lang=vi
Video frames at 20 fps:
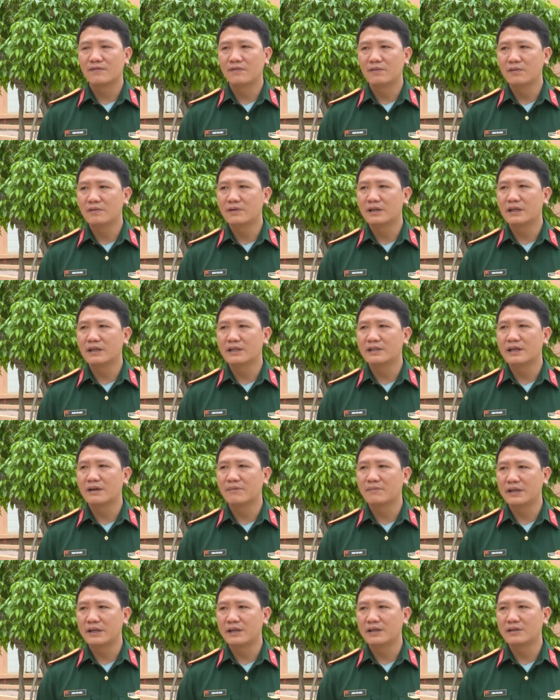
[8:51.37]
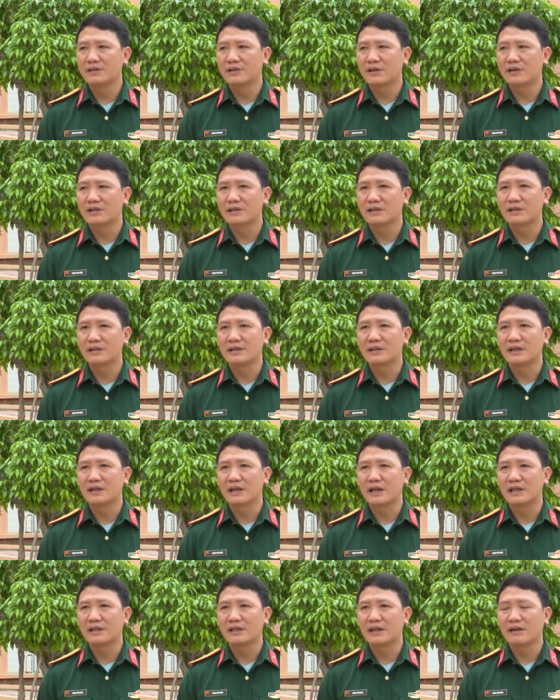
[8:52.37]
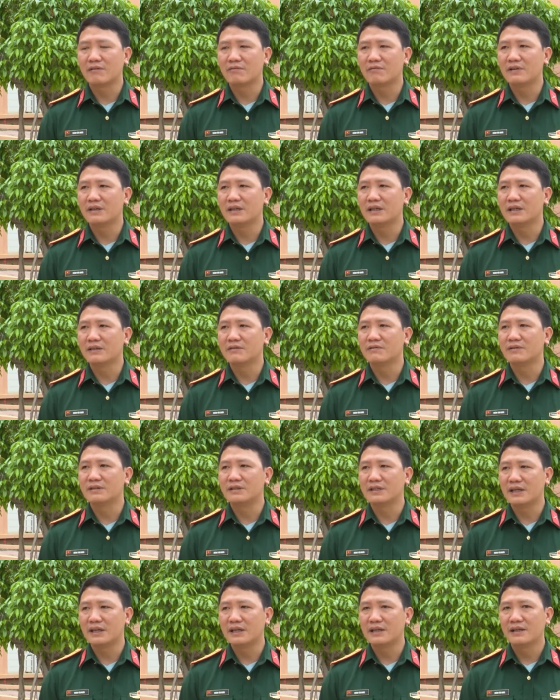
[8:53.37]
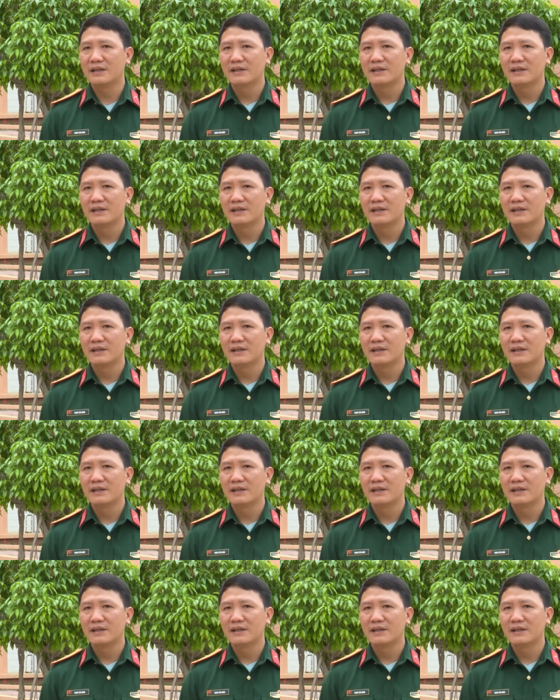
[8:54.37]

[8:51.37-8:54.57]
vũ khí trang bị cho lực lượng này theo quy định của trên.